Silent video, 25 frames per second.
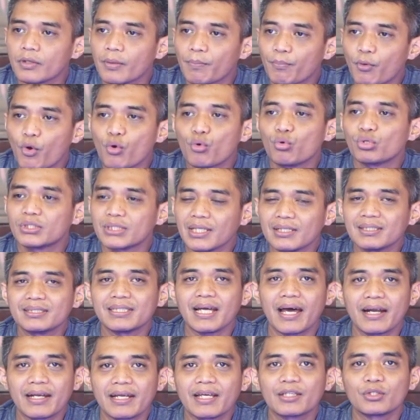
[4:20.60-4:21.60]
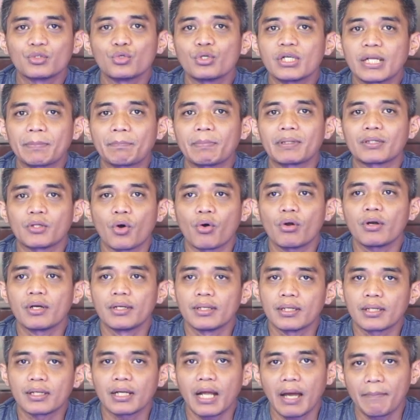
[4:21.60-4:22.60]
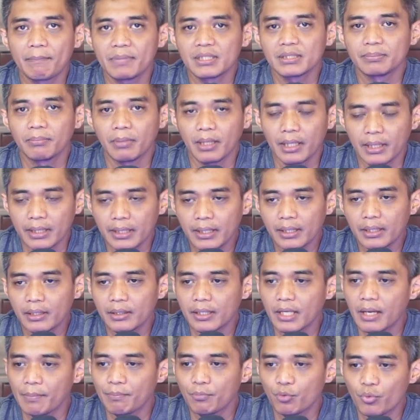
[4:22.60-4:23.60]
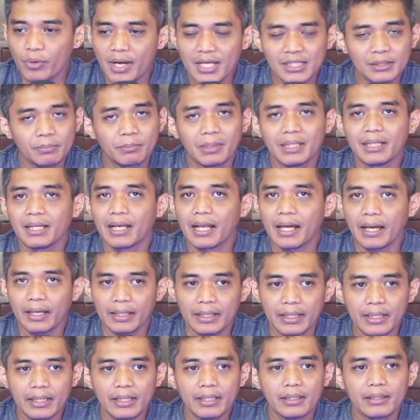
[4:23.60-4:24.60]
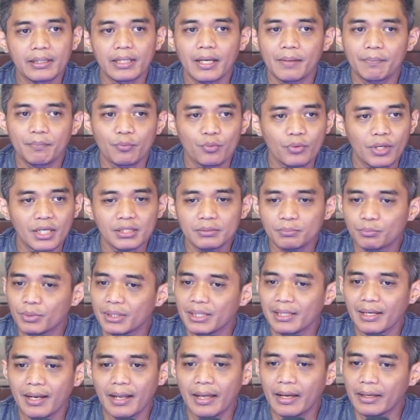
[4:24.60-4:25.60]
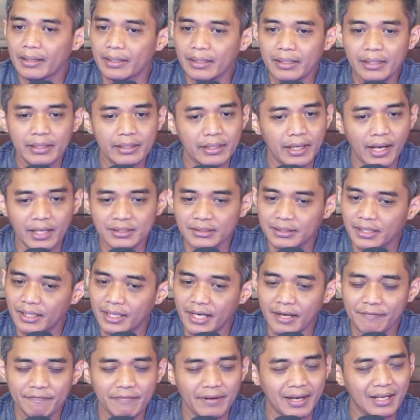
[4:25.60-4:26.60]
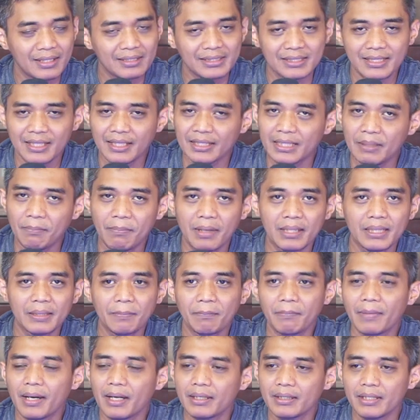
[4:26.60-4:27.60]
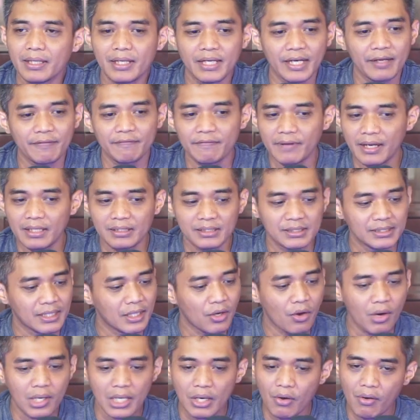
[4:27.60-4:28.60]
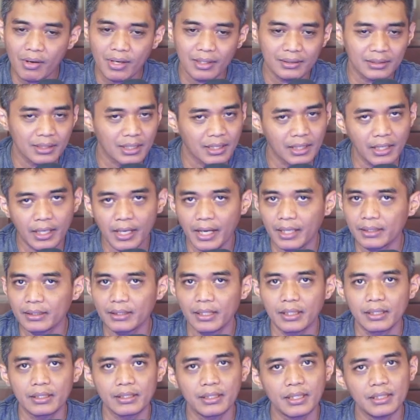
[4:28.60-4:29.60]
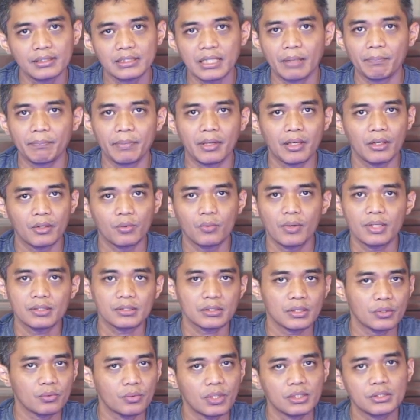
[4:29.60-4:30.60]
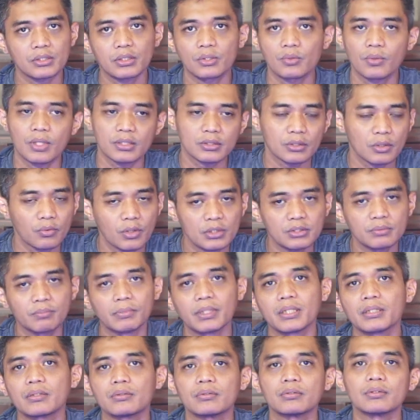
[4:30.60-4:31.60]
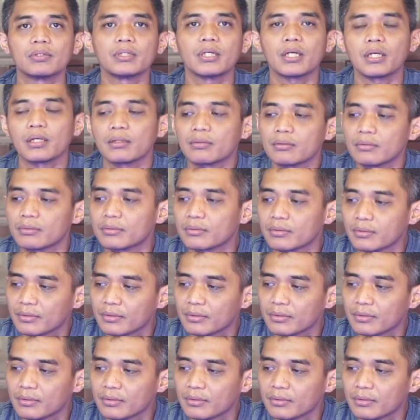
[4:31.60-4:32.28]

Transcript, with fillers: produsen cari itu repeat order habis beli dia puas beli lagi dia puas beli lagi dia kasih referensi ke teman-temannya referensi ke orang-orang terdekatnya dia sampai luas luas luas luas berikutnya gitu